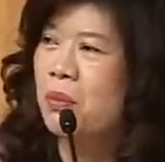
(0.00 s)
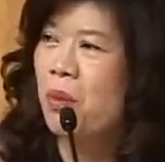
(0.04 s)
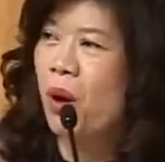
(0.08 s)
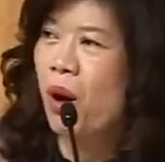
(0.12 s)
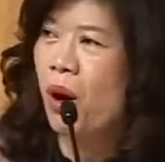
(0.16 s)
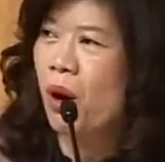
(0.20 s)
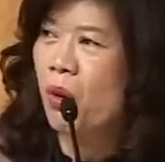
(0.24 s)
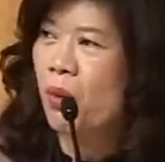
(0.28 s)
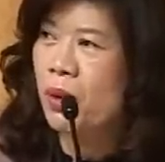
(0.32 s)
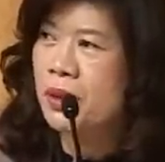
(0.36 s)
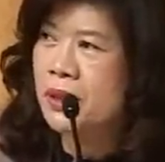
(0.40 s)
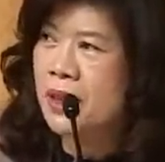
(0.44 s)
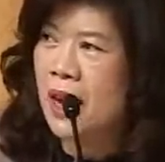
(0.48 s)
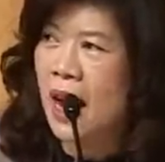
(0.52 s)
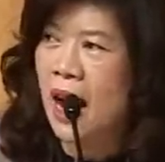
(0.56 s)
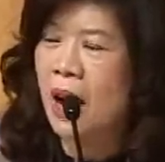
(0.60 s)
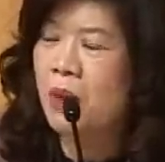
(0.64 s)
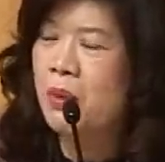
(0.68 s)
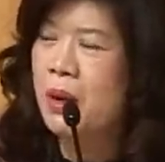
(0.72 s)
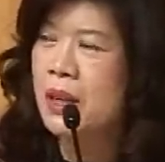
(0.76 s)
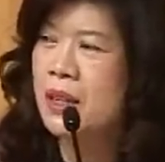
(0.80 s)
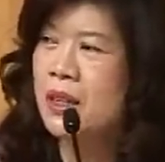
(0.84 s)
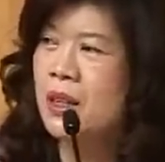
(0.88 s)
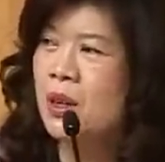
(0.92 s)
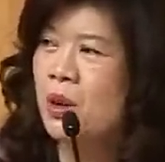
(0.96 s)
พอเช้า
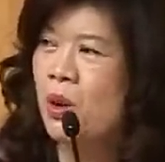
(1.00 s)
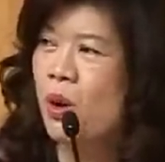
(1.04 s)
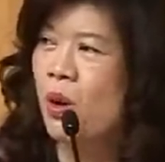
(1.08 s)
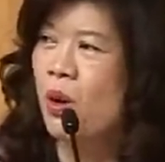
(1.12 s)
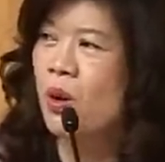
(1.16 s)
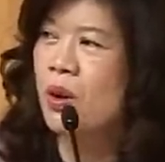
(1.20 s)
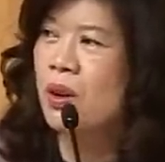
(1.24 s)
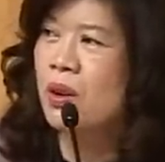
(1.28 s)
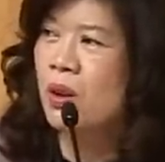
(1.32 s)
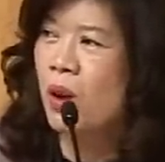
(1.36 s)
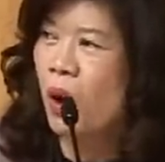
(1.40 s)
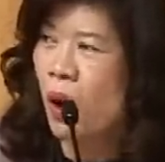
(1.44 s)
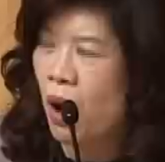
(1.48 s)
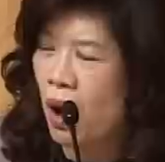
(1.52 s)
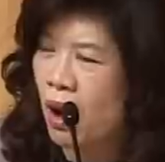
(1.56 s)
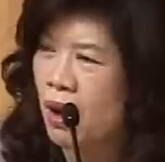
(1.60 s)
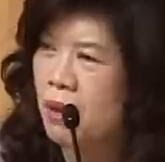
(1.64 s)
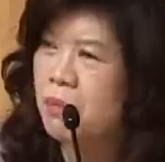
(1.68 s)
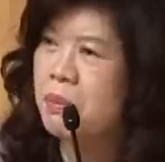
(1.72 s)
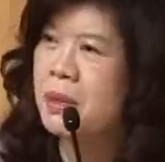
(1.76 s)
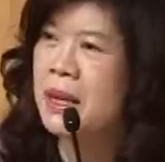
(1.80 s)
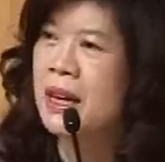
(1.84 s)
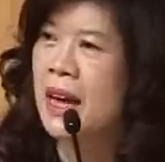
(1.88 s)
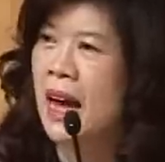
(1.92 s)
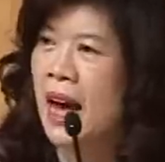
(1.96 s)
วันที่6ก็
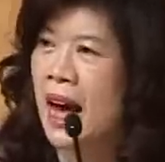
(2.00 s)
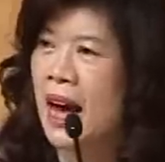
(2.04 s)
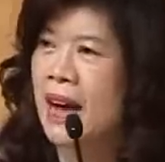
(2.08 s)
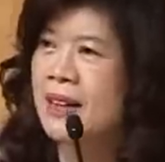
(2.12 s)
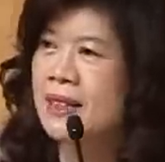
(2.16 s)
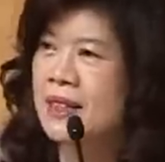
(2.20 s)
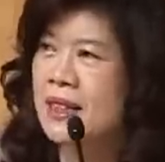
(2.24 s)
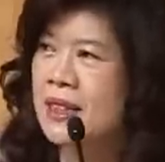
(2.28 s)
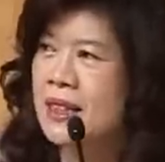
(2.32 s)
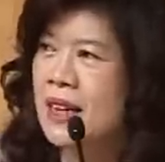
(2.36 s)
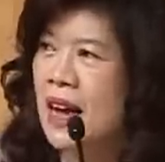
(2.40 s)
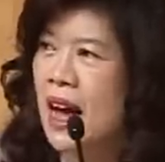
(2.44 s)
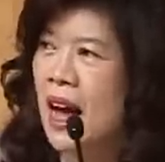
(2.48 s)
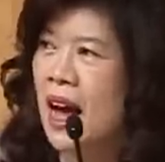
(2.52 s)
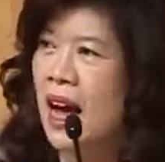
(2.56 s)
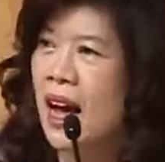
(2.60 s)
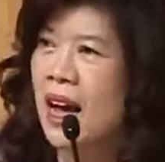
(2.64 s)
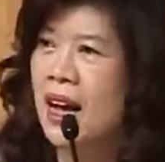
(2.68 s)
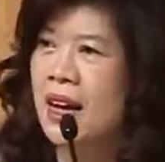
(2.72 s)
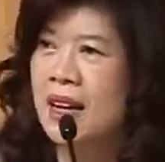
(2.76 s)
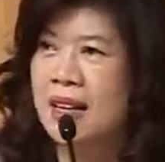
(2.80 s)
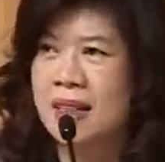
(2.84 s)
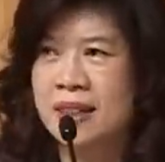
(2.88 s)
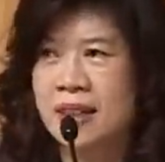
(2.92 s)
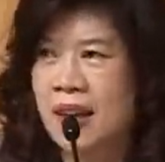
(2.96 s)
มี5สัญญา
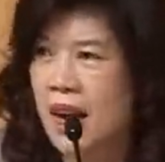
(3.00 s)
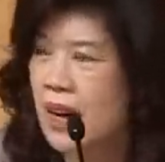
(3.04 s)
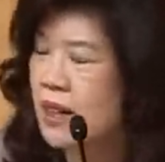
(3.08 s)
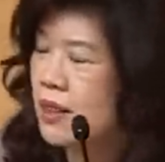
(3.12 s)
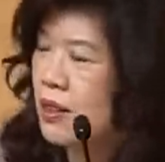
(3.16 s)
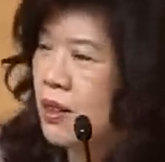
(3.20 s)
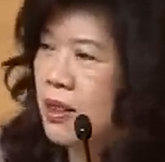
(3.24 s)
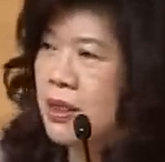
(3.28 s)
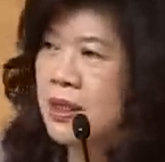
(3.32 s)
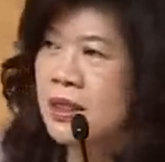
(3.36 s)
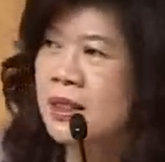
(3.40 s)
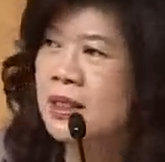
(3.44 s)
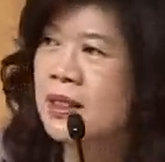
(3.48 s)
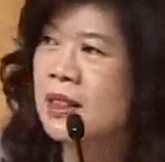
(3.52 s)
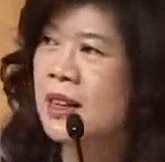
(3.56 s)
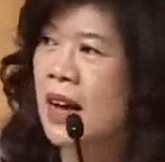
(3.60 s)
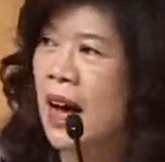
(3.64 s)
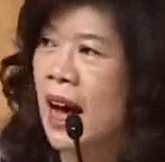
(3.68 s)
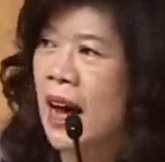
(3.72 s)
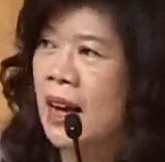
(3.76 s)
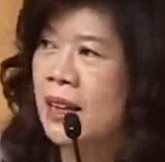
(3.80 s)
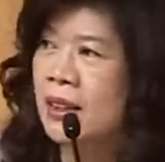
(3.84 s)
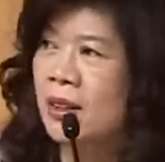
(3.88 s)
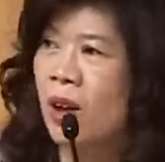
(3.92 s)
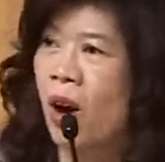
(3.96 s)
ท่านก็ซื้อ
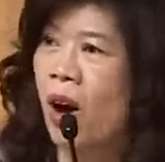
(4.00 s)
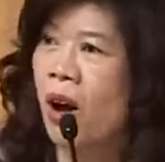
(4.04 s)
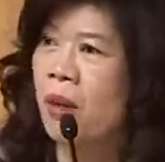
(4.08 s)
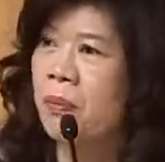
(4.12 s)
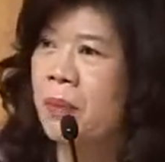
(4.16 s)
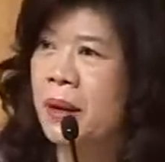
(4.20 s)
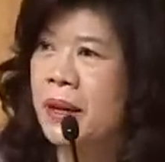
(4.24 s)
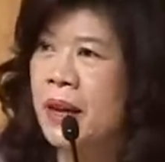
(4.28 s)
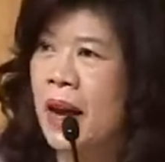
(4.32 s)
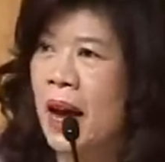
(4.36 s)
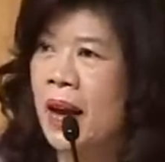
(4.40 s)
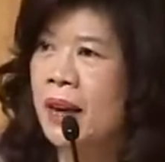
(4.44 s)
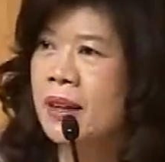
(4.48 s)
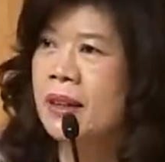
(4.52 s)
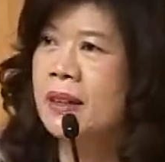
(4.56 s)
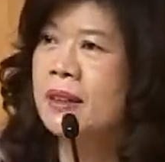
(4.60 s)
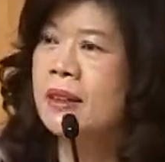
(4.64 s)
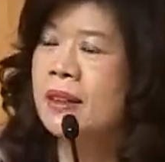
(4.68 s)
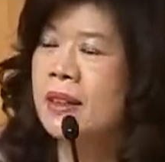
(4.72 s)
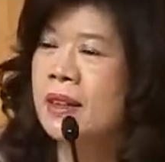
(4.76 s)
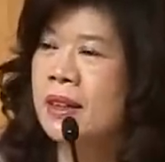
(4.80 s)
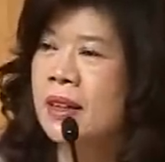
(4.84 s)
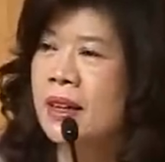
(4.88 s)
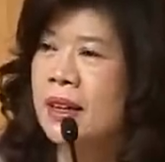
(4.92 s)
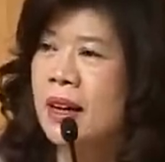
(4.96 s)
ขายต่อไปได้เล
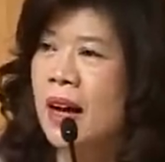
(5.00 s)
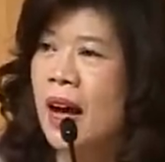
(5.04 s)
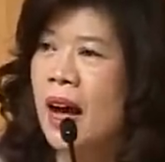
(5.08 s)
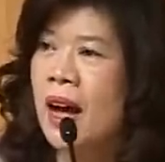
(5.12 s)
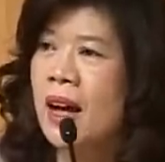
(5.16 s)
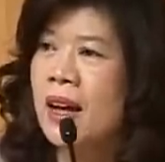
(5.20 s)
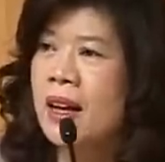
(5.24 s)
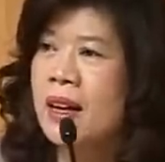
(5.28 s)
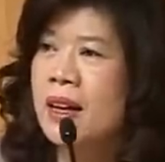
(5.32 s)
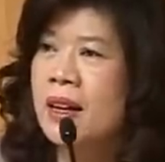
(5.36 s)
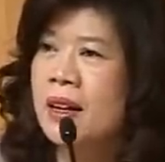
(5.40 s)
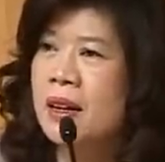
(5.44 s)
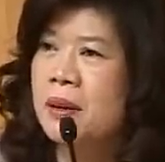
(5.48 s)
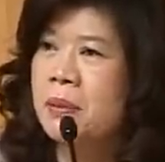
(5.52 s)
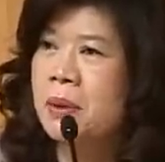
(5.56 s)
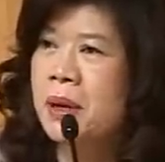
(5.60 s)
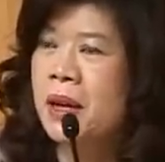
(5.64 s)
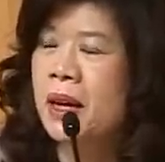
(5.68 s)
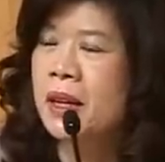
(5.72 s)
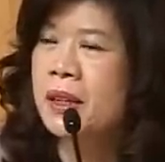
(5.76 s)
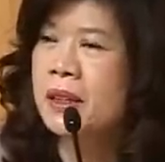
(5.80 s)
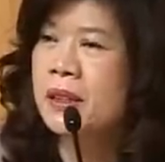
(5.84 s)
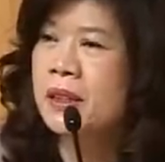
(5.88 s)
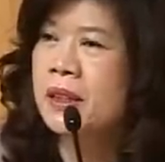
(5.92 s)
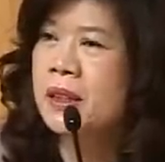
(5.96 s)
ยนะคะเพราะ
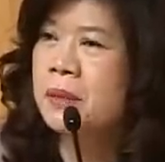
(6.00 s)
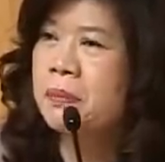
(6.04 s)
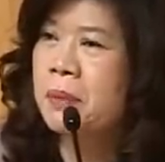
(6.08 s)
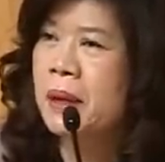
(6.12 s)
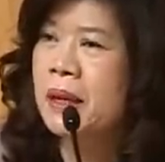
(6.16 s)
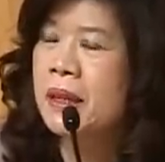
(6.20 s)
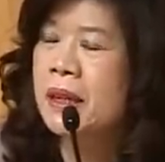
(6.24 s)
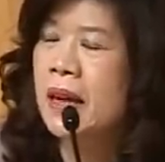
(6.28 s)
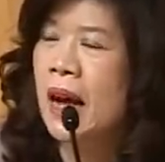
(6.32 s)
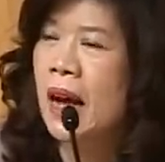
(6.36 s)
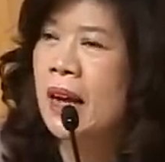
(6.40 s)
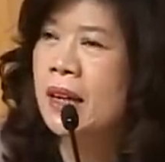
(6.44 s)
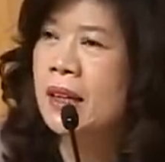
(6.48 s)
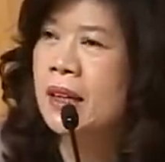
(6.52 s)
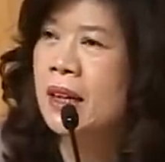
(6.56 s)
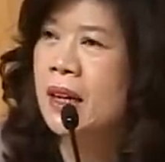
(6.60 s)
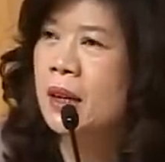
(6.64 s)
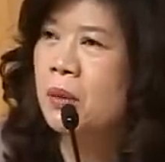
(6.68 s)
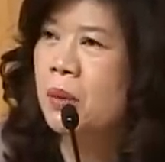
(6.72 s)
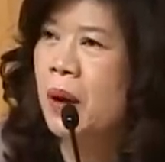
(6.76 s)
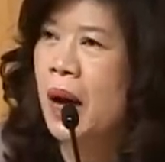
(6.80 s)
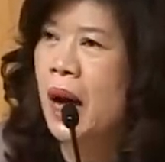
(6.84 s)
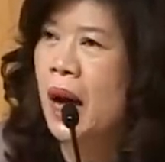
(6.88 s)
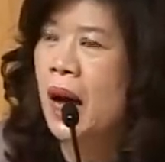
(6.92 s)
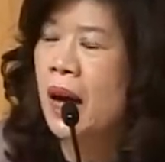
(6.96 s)
ฉะนั้นจึงเป็นการเรี
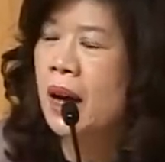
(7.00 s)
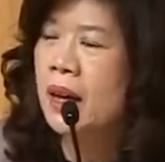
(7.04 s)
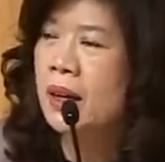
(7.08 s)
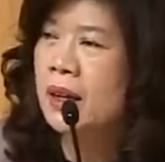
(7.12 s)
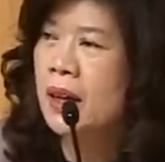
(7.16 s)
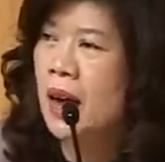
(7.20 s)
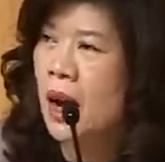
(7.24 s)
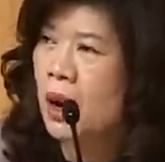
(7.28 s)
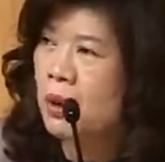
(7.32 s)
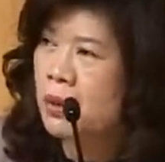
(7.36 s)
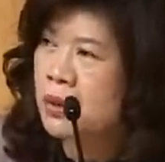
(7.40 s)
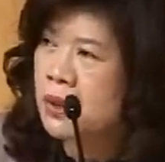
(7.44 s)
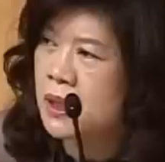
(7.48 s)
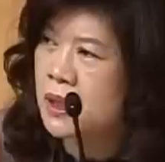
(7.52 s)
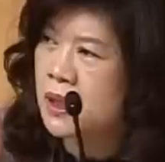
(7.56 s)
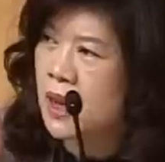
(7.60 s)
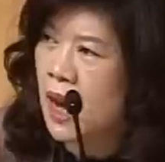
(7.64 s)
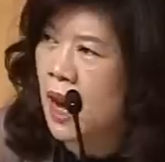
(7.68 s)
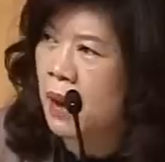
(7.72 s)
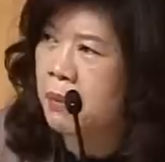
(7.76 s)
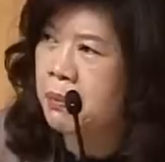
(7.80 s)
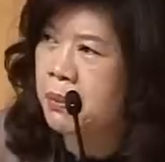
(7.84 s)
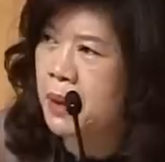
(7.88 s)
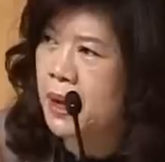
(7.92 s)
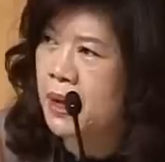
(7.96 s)
ยนว่าเราจะ
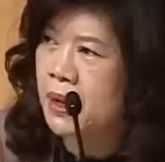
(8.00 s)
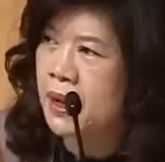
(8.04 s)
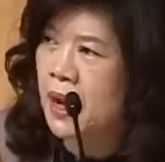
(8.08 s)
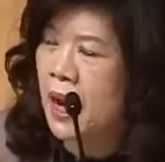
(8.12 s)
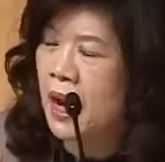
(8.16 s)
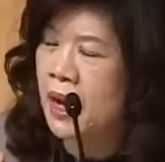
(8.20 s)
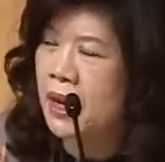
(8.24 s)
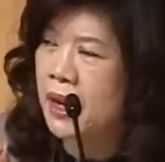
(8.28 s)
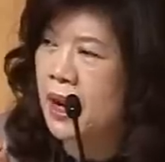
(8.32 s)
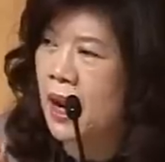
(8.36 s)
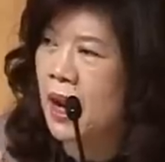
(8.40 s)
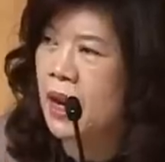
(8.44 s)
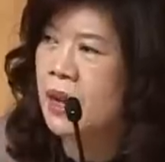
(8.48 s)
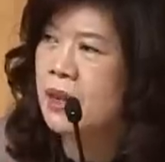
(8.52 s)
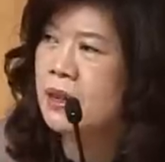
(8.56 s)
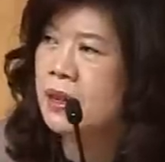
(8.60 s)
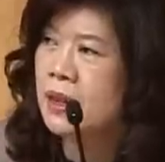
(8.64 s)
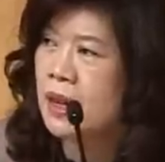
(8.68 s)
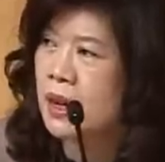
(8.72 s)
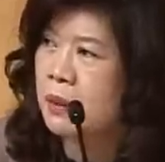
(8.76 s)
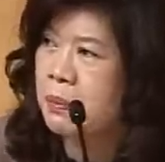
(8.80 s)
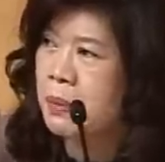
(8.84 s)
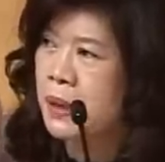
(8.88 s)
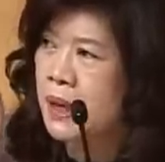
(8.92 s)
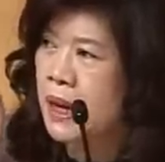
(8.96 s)
ทำอะไรให้เห
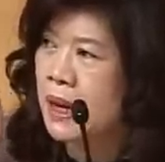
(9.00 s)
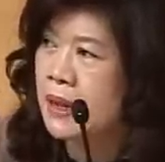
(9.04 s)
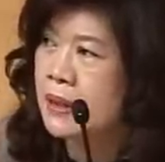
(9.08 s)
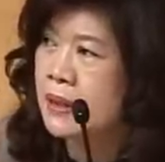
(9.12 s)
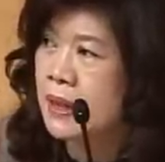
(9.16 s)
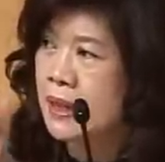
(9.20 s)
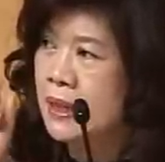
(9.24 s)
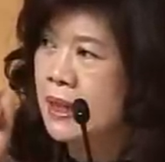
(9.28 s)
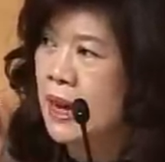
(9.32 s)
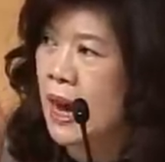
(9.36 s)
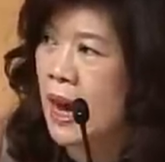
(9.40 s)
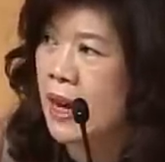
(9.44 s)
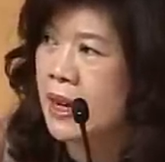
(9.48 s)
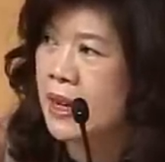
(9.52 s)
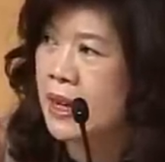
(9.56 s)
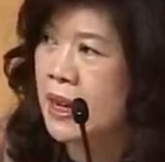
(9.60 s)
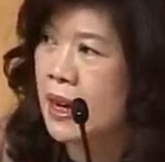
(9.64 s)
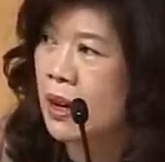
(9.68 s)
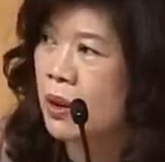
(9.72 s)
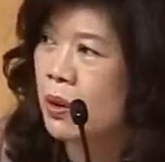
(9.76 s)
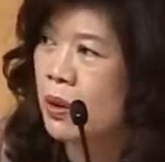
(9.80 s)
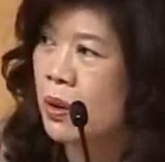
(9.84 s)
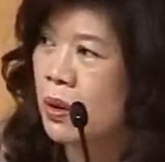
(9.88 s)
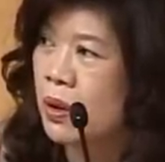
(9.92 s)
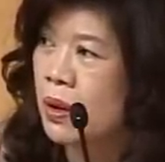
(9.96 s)
ลือเพียงสัญญา
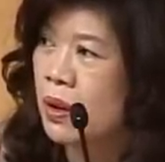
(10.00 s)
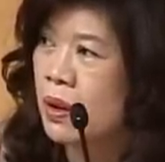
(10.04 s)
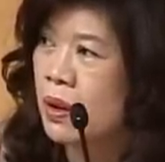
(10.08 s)
เดียว